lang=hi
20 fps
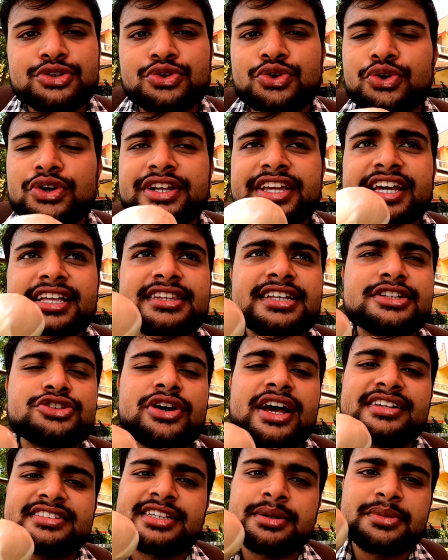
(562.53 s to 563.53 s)
तो कौन के अंदर
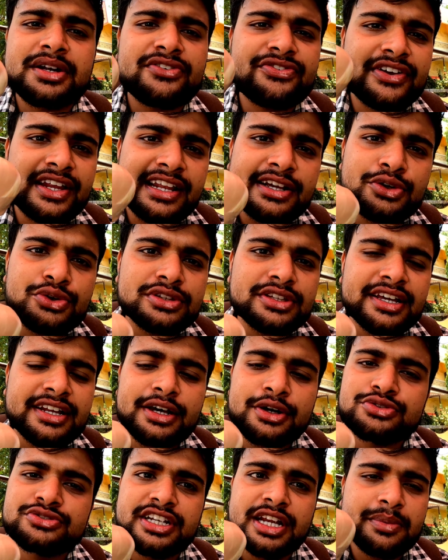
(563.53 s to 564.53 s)
जो आइसक्रीम का फीलिंग होता है
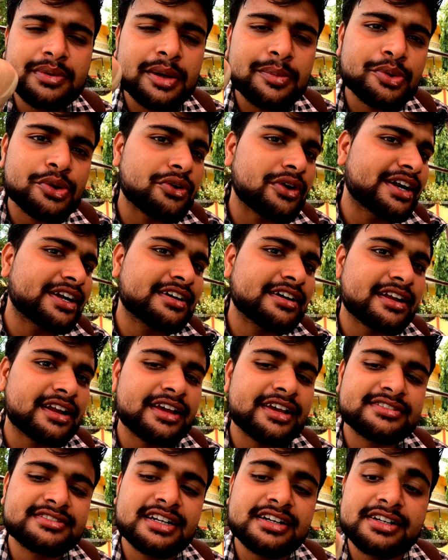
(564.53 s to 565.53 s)
ना उस टाइप का प्रोवाइड कर
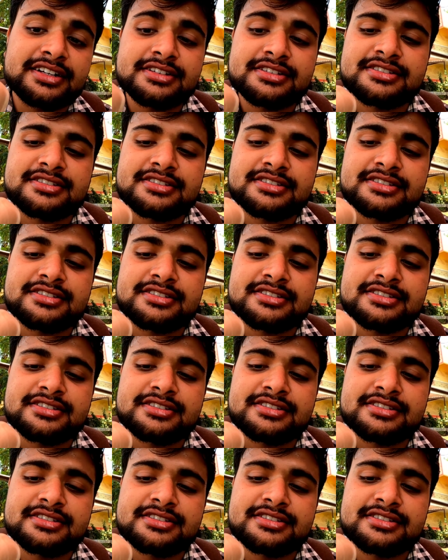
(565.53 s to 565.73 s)
रहा है इसका